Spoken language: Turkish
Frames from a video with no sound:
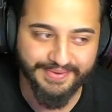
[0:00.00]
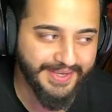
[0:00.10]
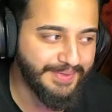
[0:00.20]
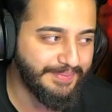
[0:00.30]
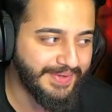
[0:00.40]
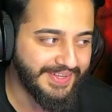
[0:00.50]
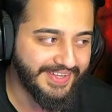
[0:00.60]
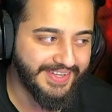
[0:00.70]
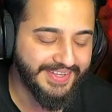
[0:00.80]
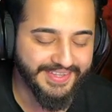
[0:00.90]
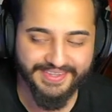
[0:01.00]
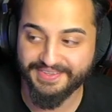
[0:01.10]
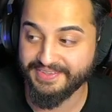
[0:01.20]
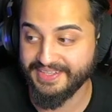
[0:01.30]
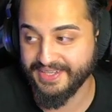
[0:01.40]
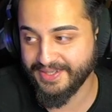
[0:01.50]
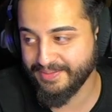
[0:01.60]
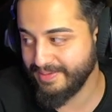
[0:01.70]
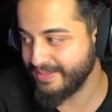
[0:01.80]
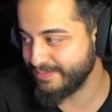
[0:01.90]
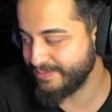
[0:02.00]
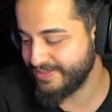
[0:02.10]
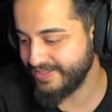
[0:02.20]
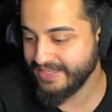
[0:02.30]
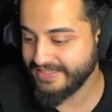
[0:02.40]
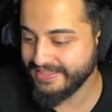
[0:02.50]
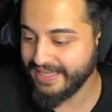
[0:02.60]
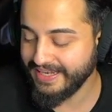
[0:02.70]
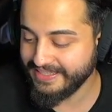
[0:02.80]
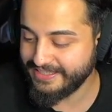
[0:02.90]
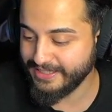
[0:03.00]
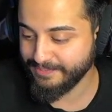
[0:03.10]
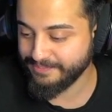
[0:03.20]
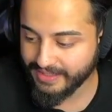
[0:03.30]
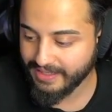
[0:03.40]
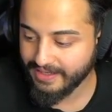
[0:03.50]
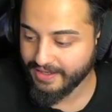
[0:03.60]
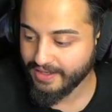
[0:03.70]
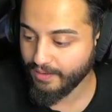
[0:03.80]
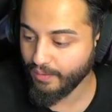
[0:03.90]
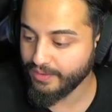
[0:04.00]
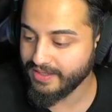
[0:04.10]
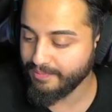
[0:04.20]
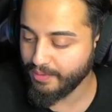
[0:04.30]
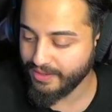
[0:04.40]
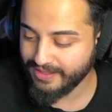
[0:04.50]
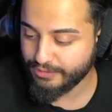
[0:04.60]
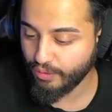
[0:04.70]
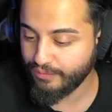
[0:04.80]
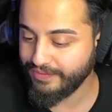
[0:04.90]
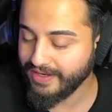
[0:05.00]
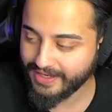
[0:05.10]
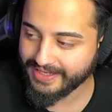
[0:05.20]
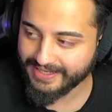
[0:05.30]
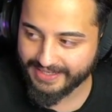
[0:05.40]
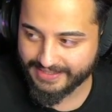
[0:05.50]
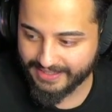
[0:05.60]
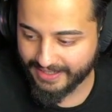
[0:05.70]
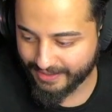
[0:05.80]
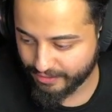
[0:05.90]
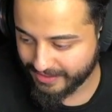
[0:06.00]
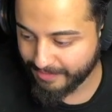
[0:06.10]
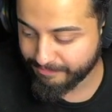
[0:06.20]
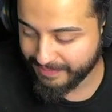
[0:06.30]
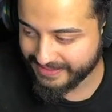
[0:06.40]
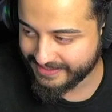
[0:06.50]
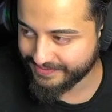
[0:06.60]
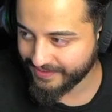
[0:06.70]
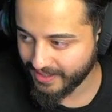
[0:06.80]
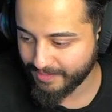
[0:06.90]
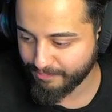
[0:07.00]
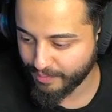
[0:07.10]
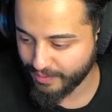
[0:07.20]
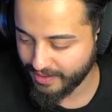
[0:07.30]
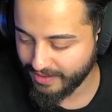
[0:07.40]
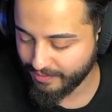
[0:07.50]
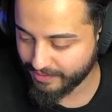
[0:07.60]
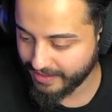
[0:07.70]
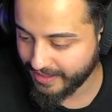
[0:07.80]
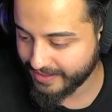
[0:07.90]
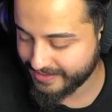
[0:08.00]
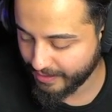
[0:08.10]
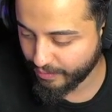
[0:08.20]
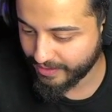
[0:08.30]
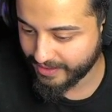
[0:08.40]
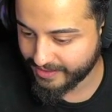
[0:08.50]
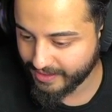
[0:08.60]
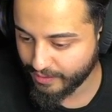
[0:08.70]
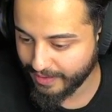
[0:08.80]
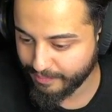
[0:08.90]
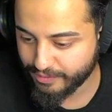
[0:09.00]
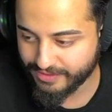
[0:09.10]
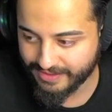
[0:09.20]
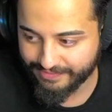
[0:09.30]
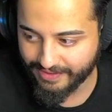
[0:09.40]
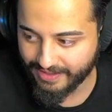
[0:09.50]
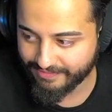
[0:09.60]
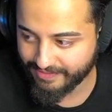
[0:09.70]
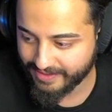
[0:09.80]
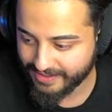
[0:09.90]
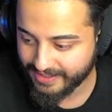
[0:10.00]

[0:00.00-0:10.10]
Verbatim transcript: Vay be. İnanılmazmış. Şimdi Enes'cim. Evet. Oyuna böyle çok fena yenilikler geliyor tamam mı? Messi falan böyle karakter olarak geliyor. Emojileri falan var.